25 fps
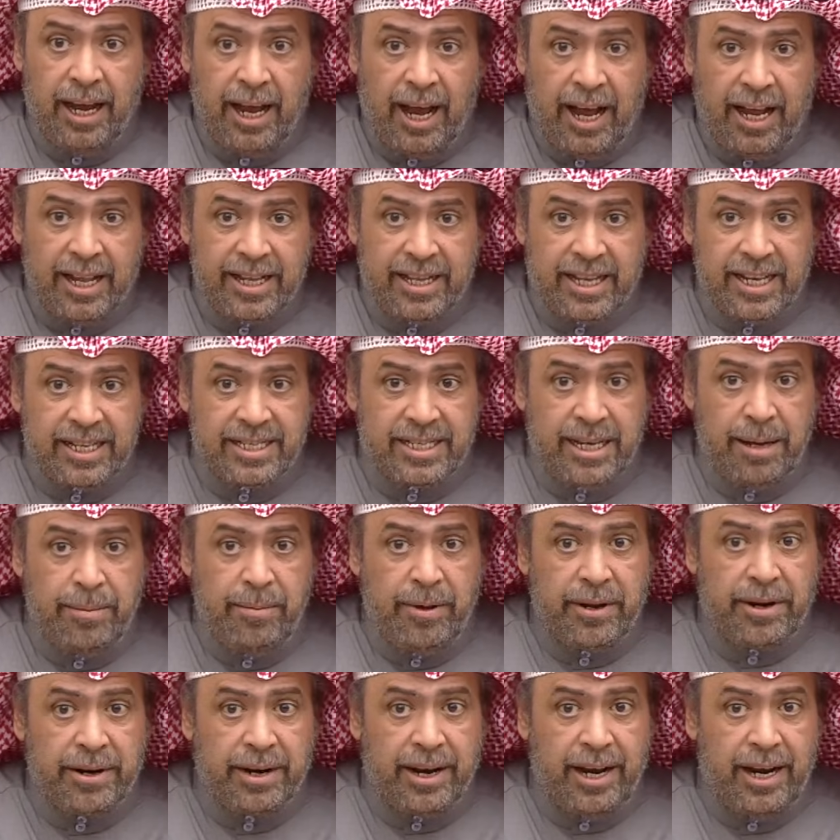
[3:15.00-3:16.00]
أن
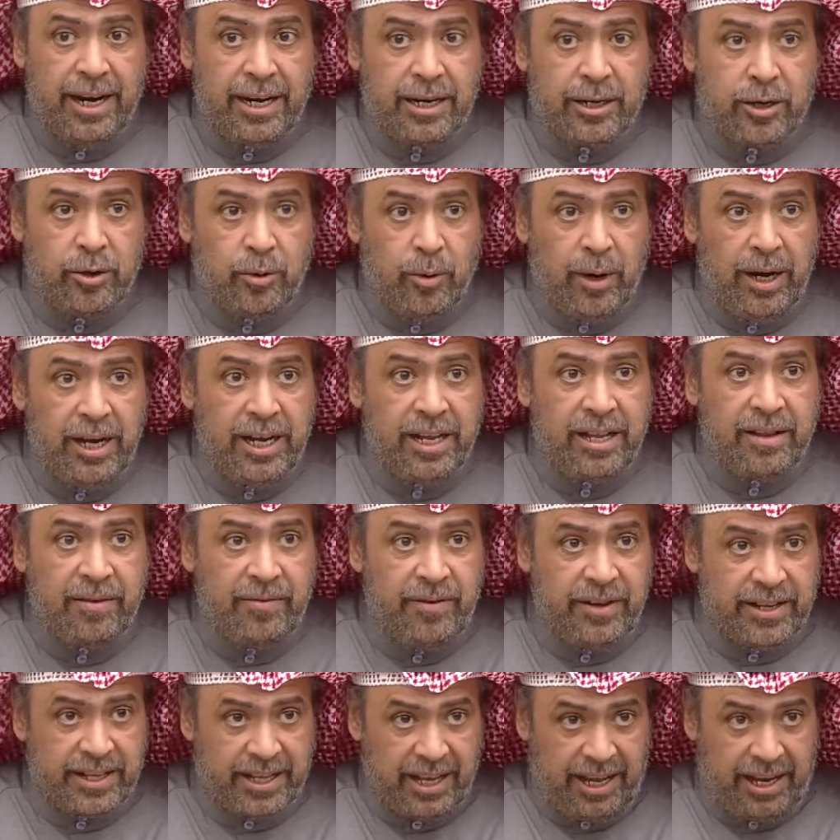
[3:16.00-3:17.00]
تستمر الكويت
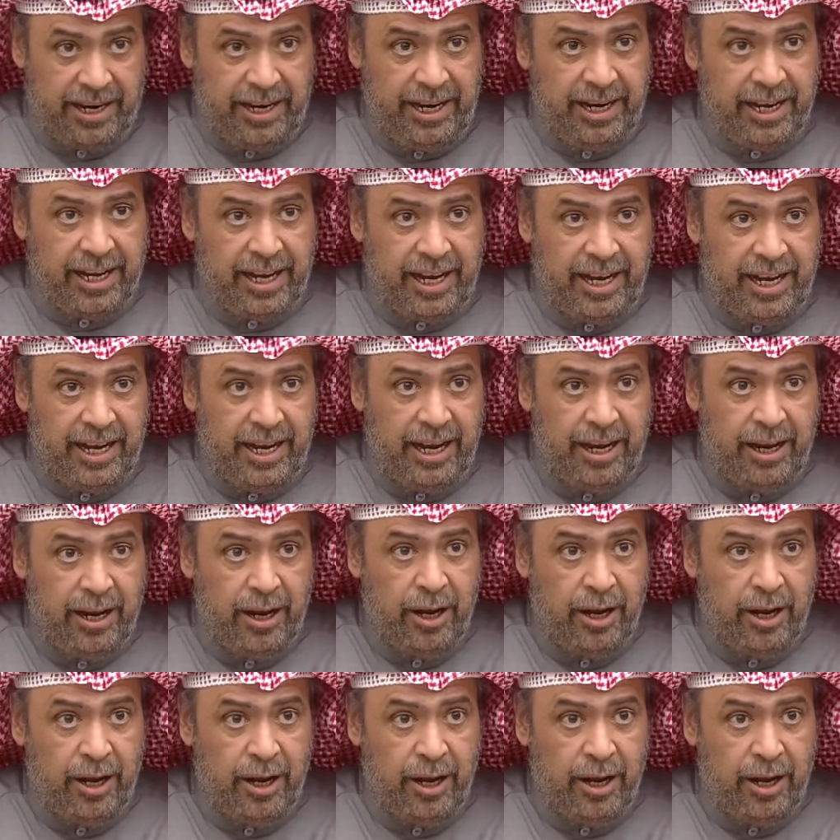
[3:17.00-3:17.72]
في طريقها